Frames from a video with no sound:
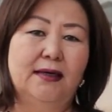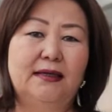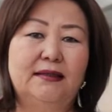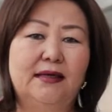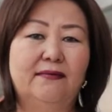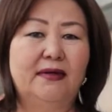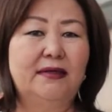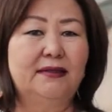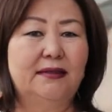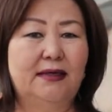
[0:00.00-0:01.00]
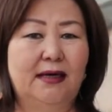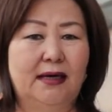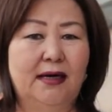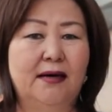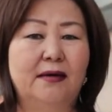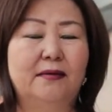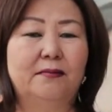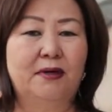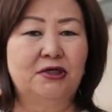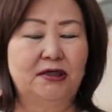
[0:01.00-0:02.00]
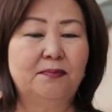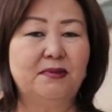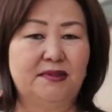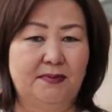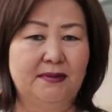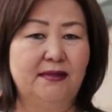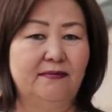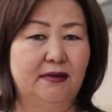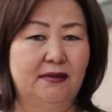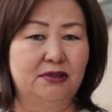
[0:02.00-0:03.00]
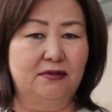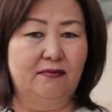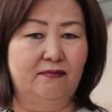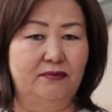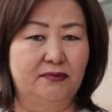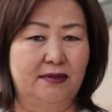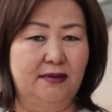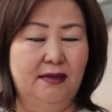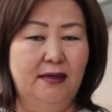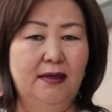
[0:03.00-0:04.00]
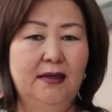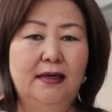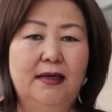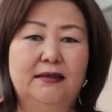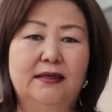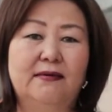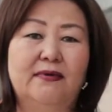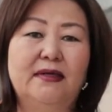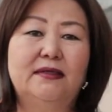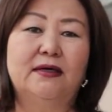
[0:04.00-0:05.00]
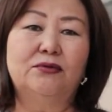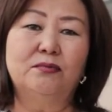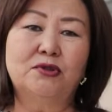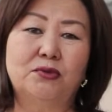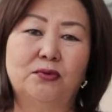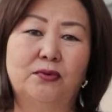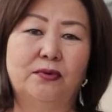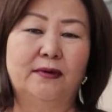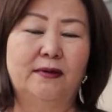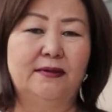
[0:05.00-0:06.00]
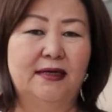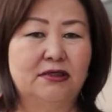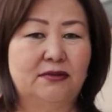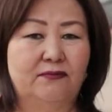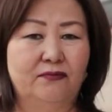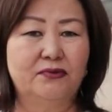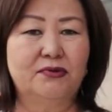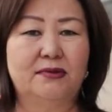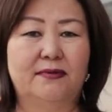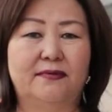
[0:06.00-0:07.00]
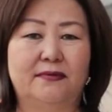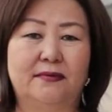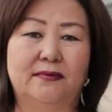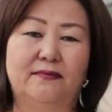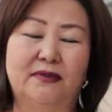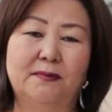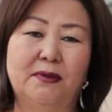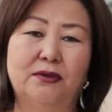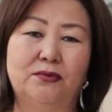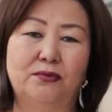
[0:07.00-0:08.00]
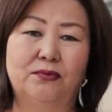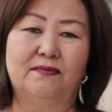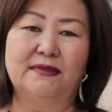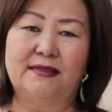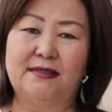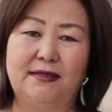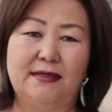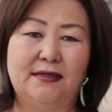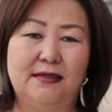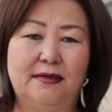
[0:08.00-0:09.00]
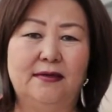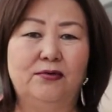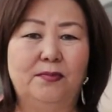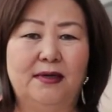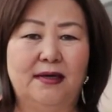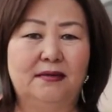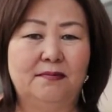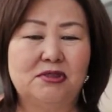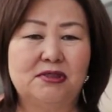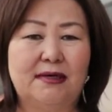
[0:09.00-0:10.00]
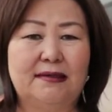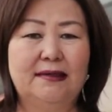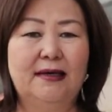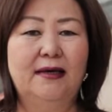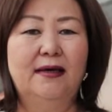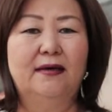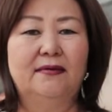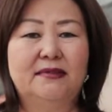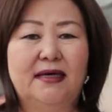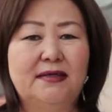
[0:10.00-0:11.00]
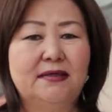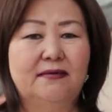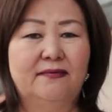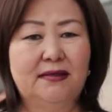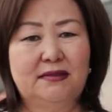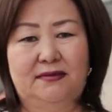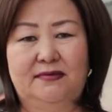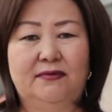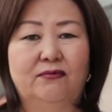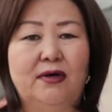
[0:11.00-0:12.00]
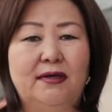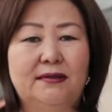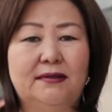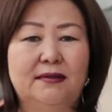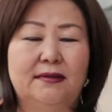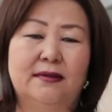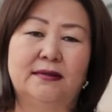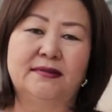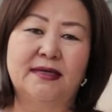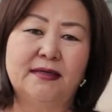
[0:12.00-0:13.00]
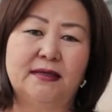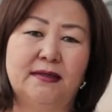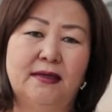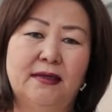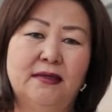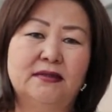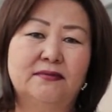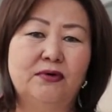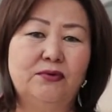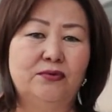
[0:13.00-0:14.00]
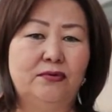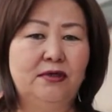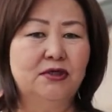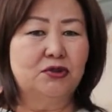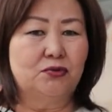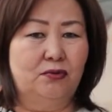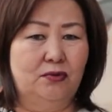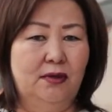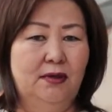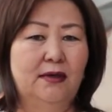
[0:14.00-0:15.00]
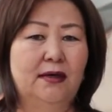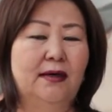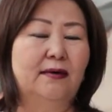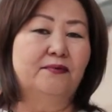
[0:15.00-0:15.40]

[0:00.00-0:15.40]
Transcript: Это говорит о больших перспективах нашего вуза – это говорит о том, что наш ВУЗ э, в этом году 20-летний юбилей отмечает. За эти 20 всего лет э, занял свою нишу э,